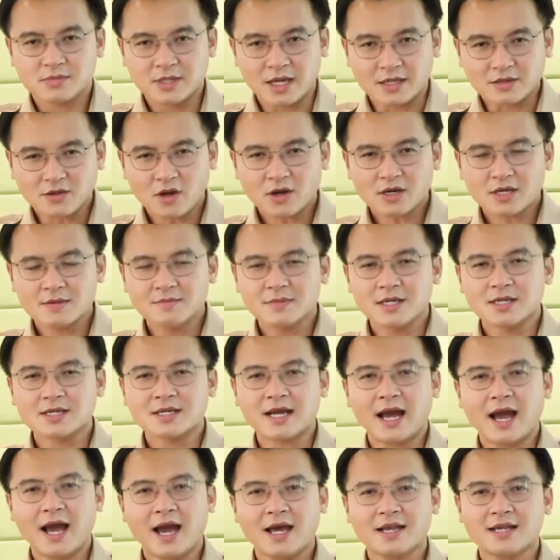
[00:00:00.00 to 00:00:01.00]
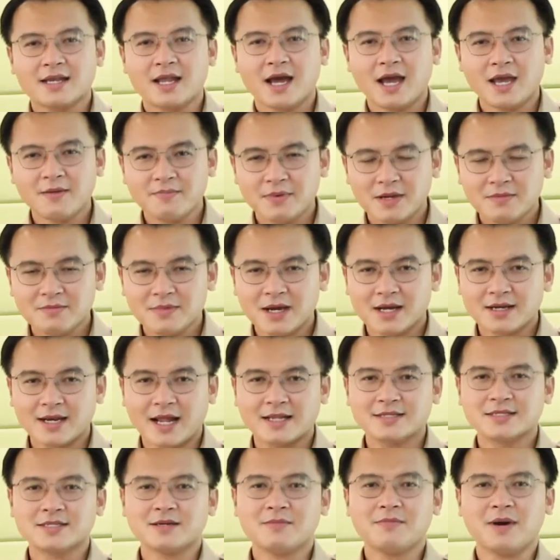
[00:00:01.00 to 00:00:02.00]
จะต้องดำเนินการให้เป็นเมือง
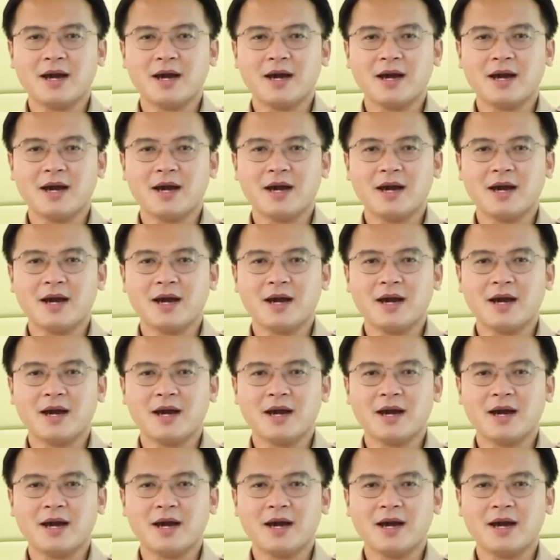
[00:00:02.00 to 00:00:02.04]
ทันส